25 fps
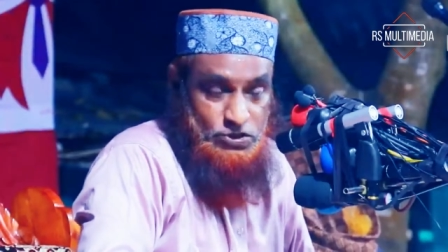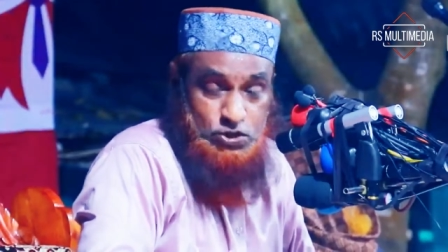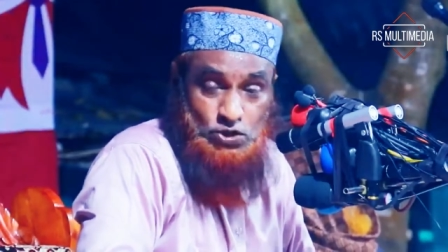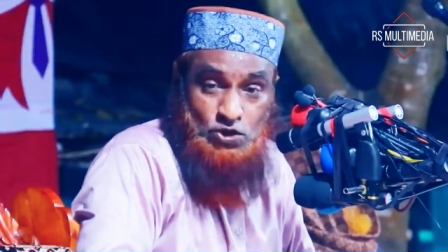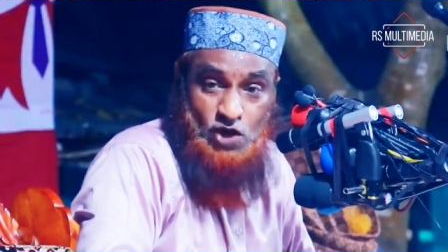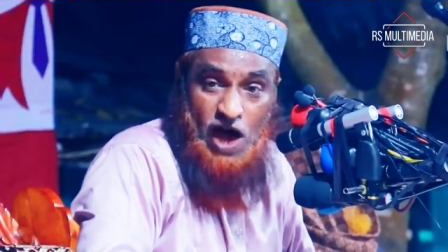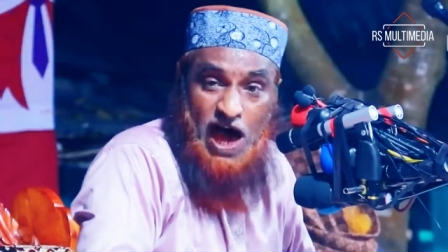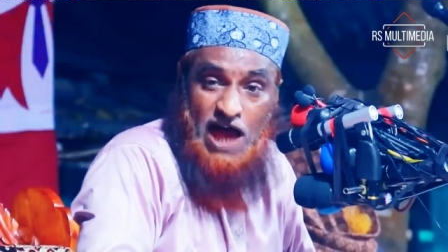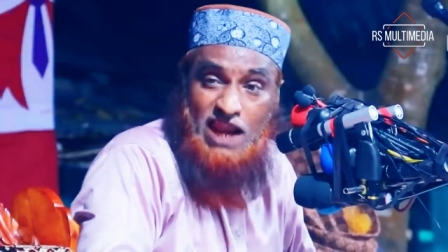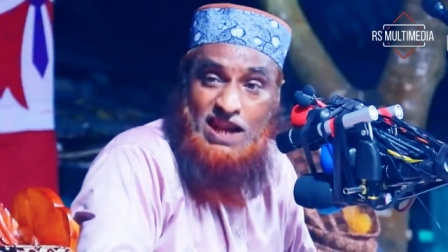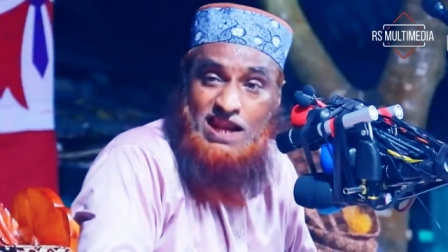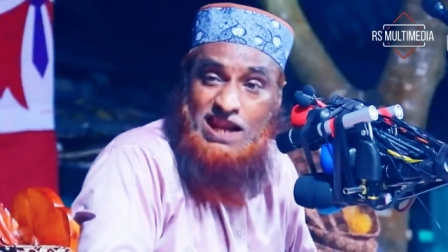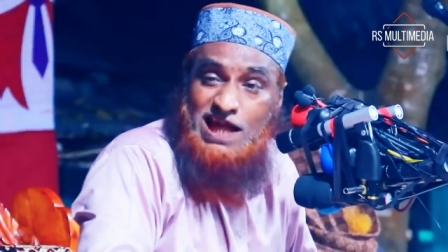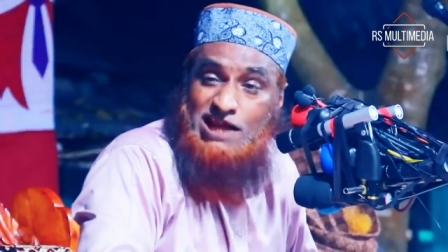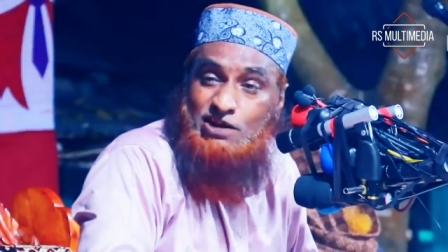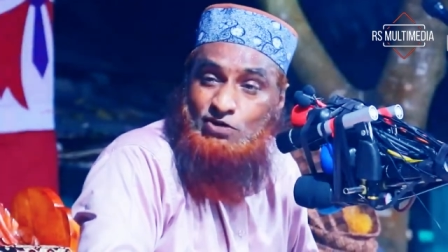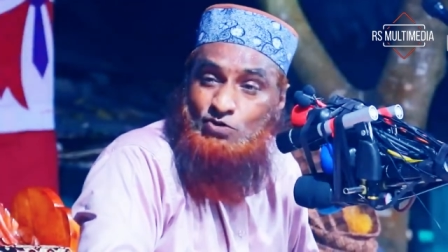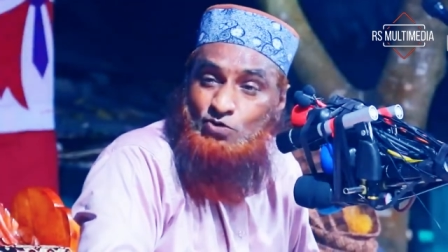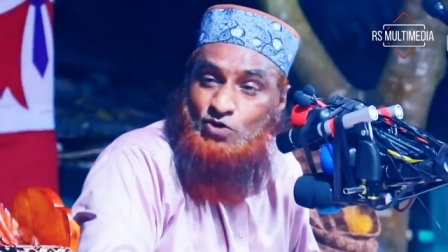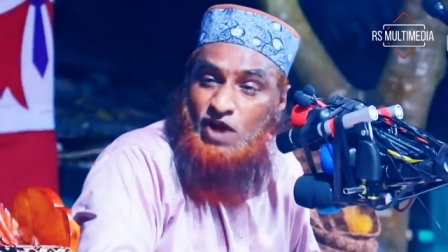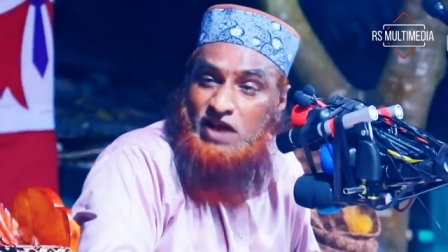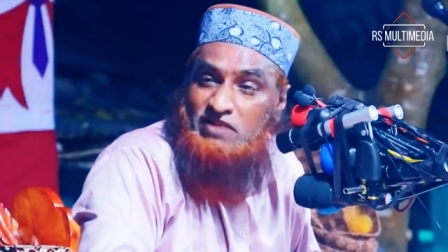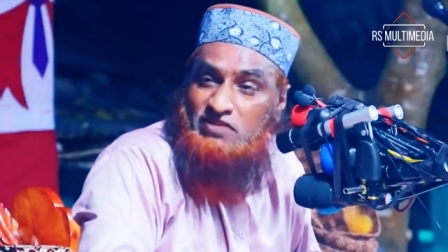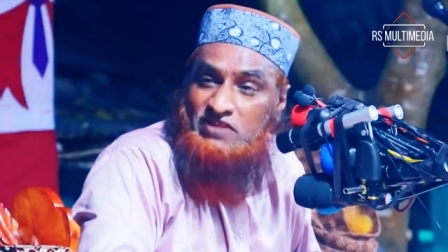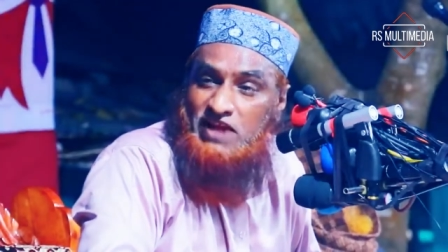শুধু আল্লাহর
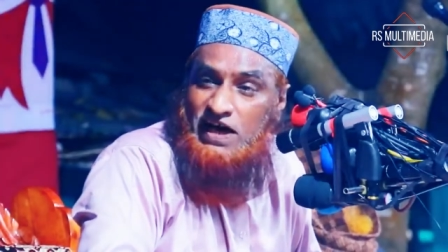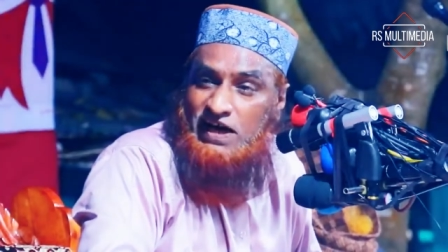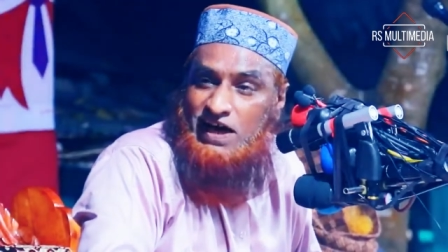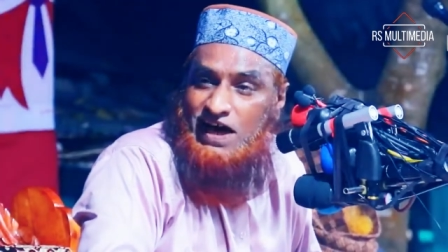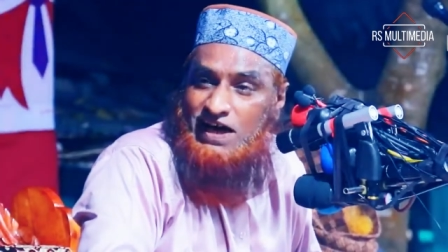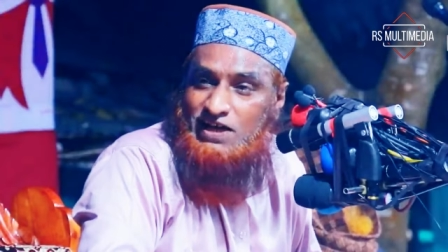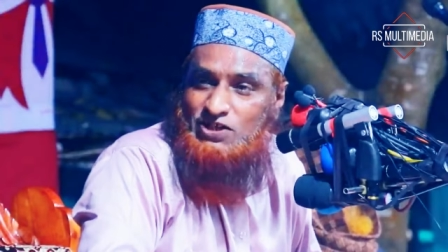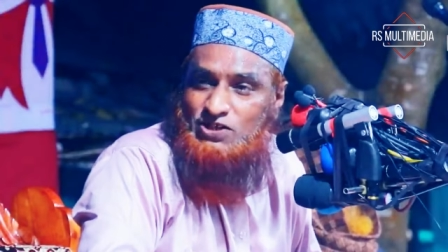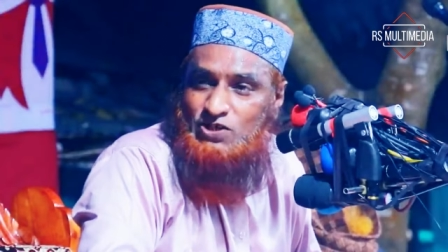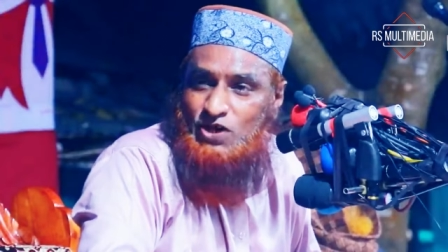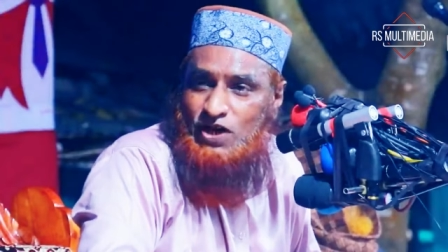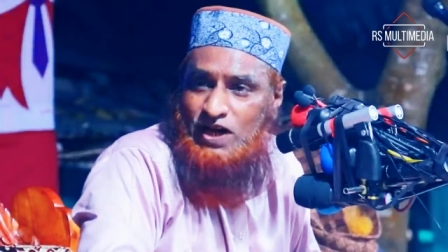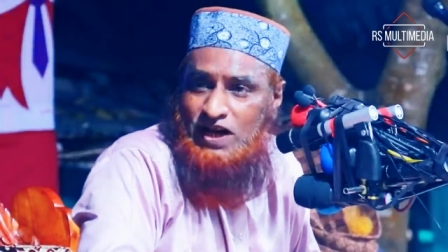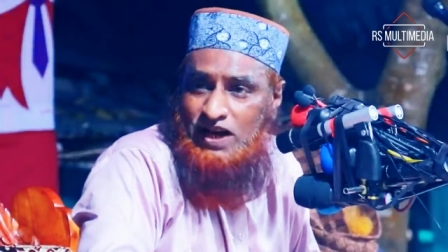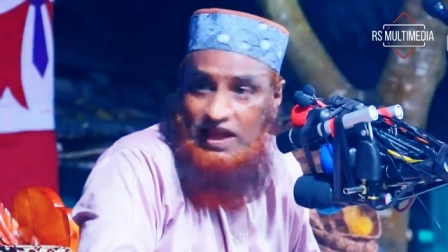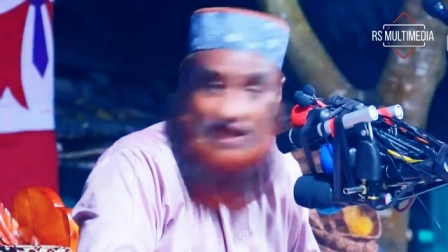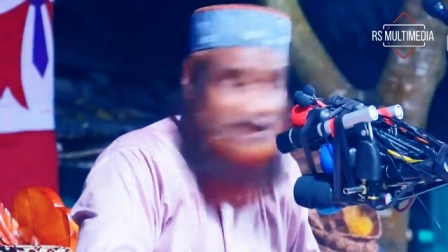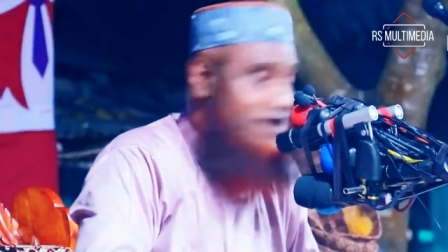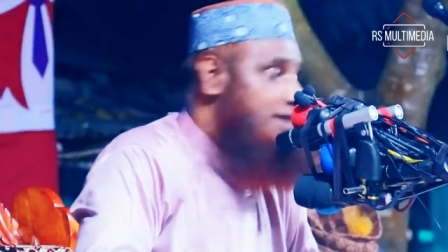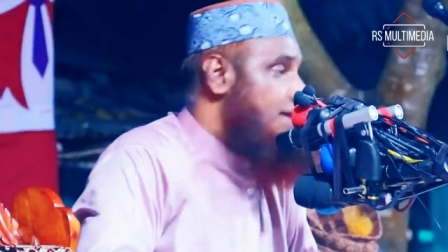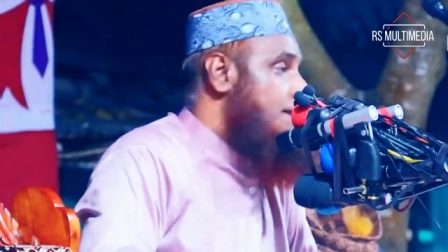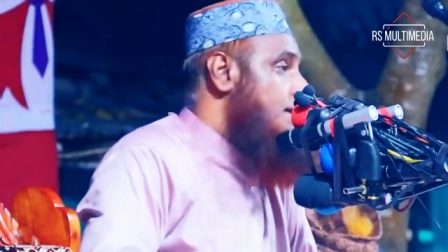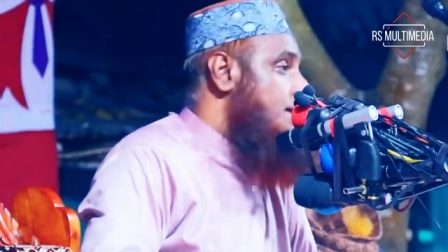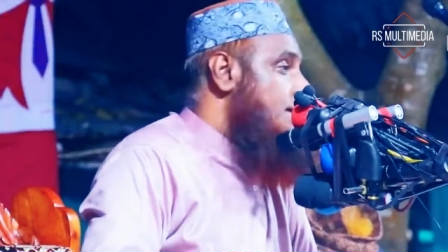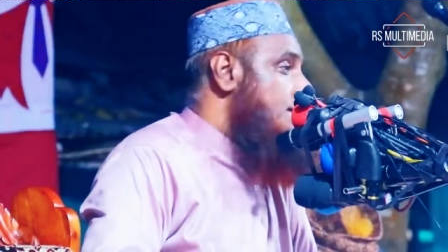কোরআন দেখার
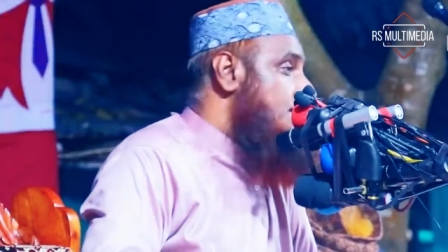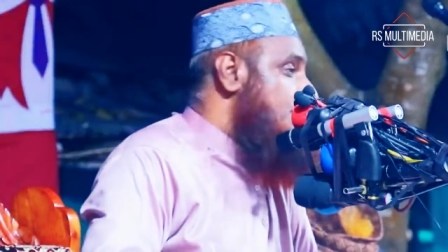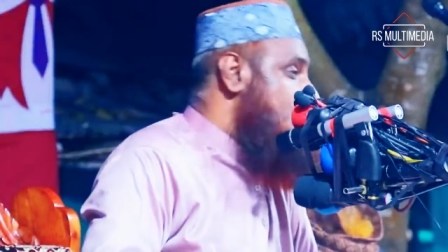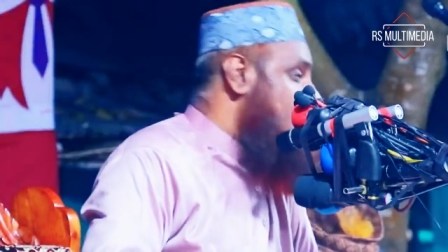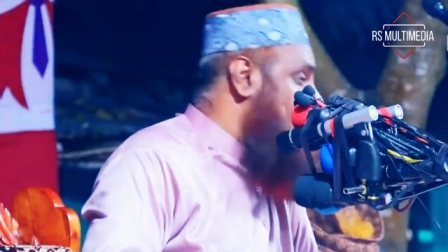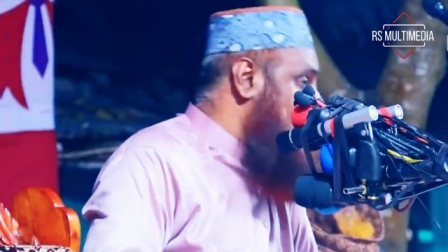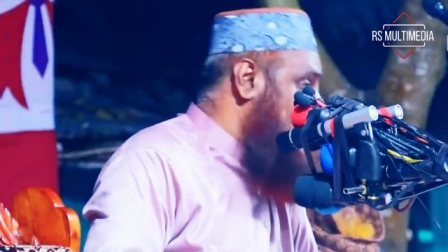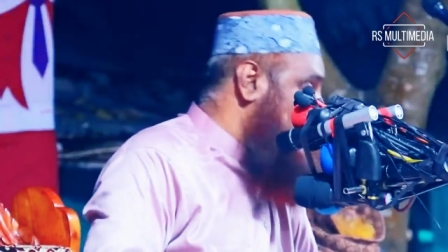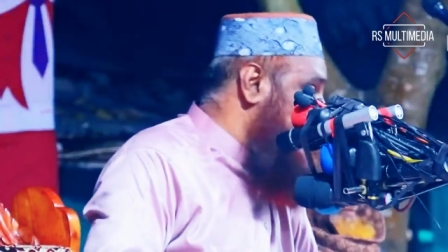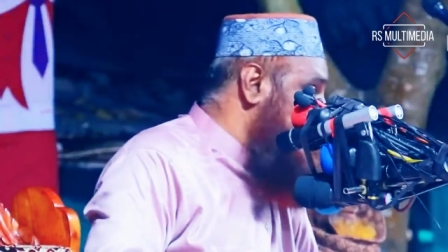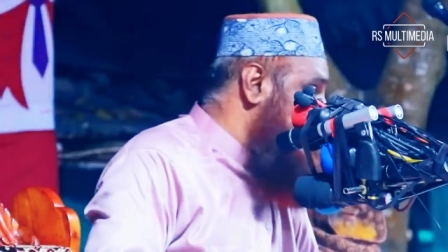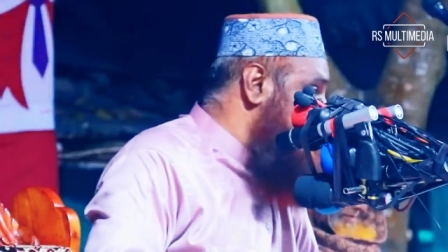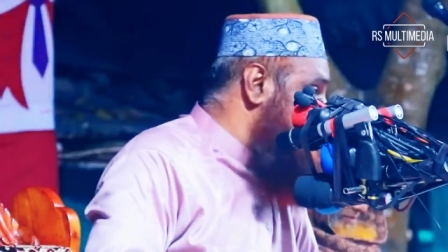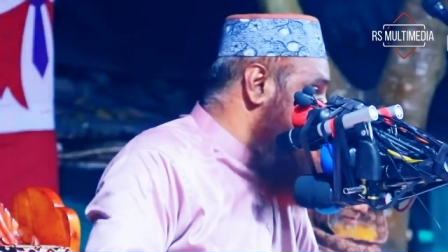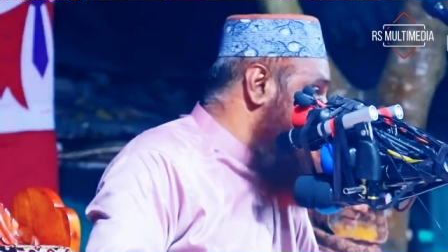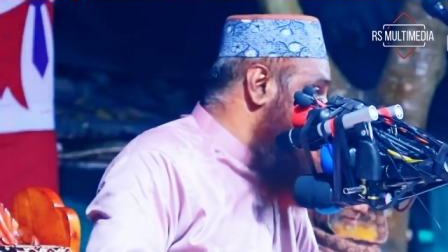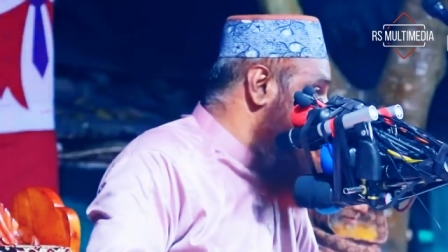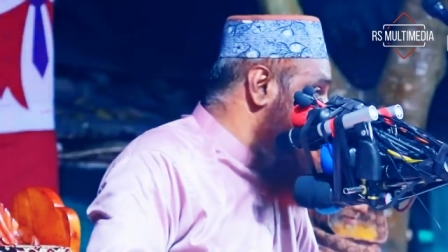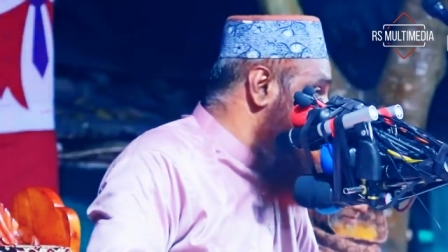জন্যে রাখালের